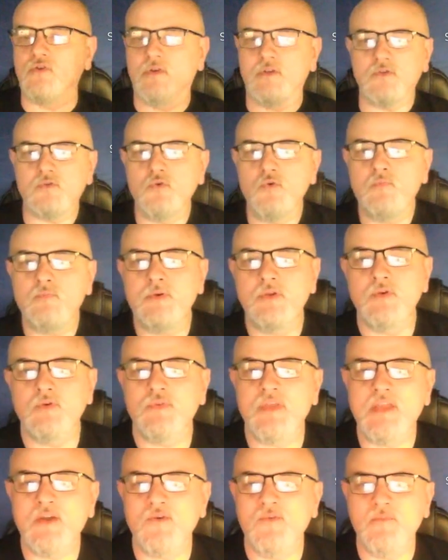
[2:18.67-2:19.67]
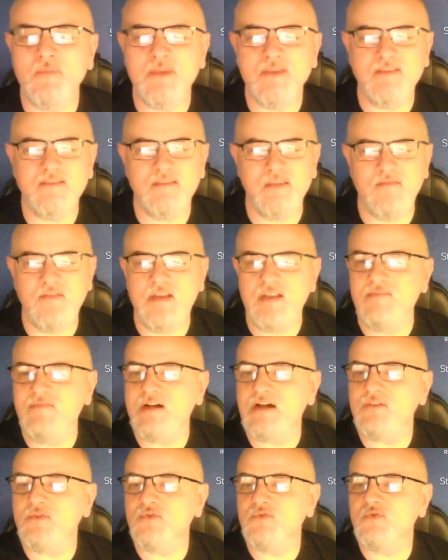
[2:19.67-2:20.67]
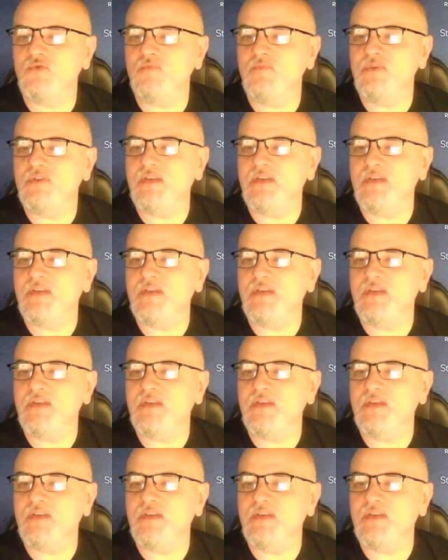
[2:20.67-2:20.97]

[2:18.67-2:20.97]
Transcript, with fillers: Subito dei commenti ve li vado subito